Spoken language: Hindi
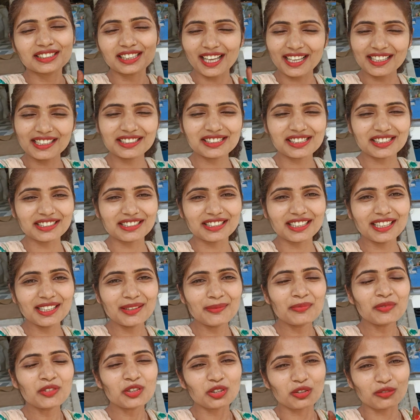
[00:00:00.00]
सारी चीज़ें
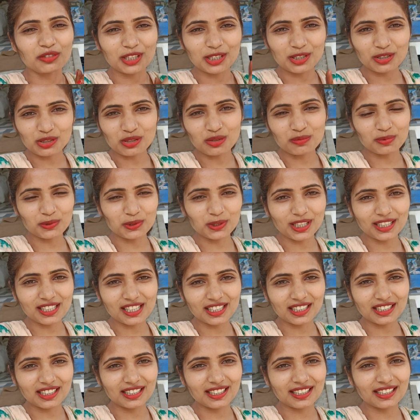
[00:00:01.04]
तो वीडियो को पूरा
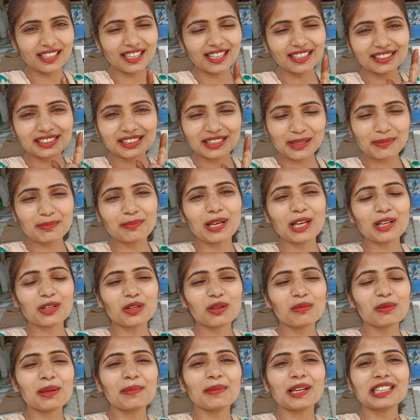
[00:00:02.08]
देखिएगा इसकी
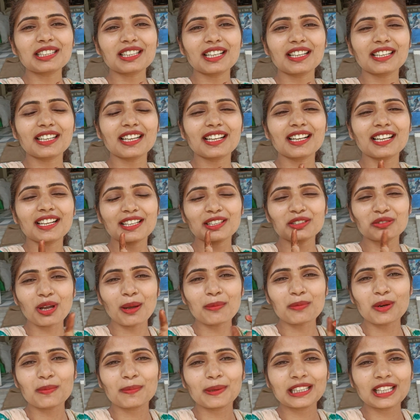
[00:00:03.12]
बिल्कुल भी मत करिएगा नहीं तो
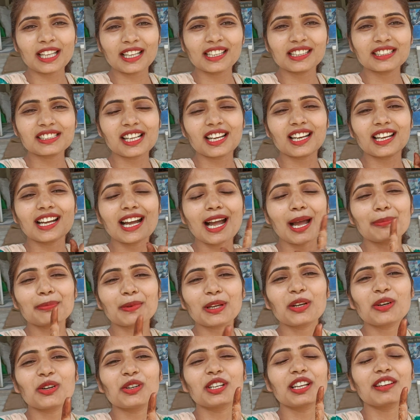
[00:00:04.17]
आपको पता नहीं चलेगा
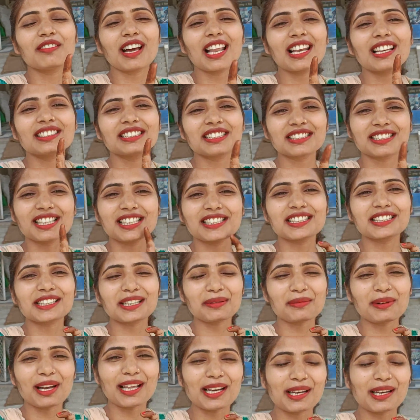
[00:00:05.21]
आपके होने वाले धीरे जी के